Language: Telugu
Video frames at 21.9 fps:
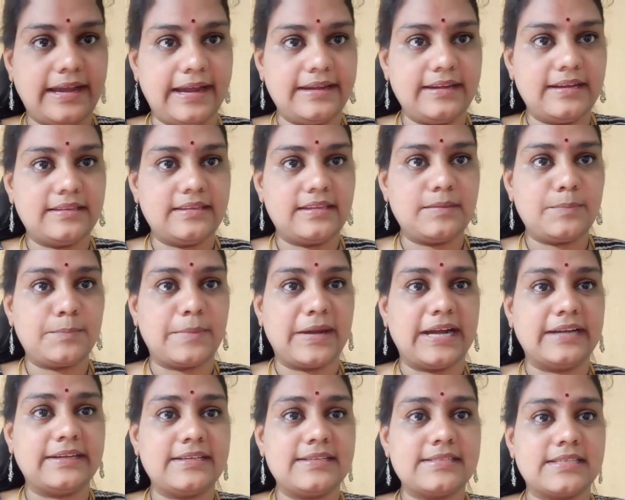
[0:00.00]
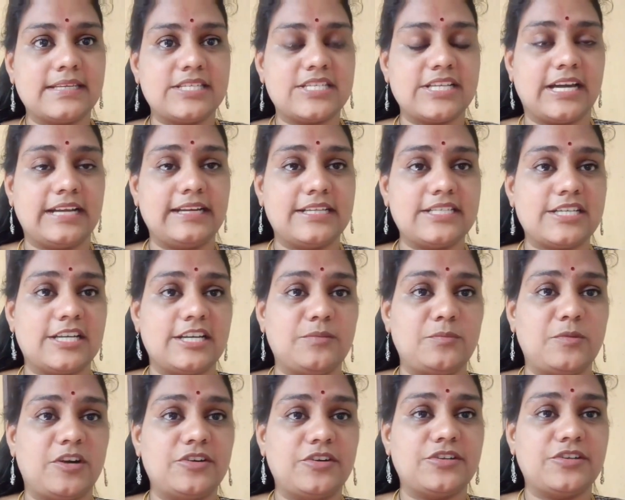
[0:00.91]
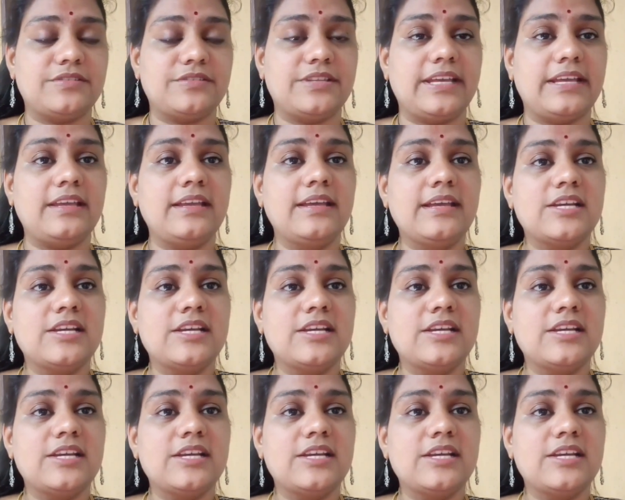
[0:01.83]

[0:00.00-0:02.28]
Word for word: అండ్ ఇది పార్టీస్కి చాలా చాలా బాగుంటుంది